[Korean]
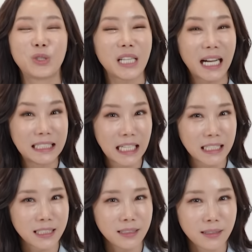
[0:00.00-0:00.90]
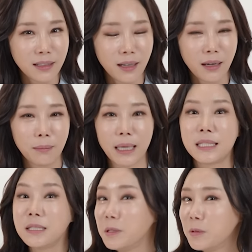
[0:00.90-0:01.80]
주차 가능한지
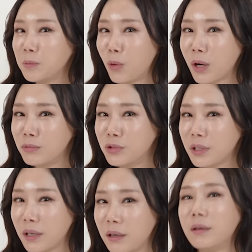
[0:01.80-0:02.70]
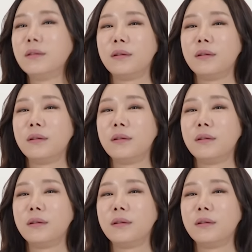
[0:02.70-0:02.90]
맛집이면 뭐가 문제예요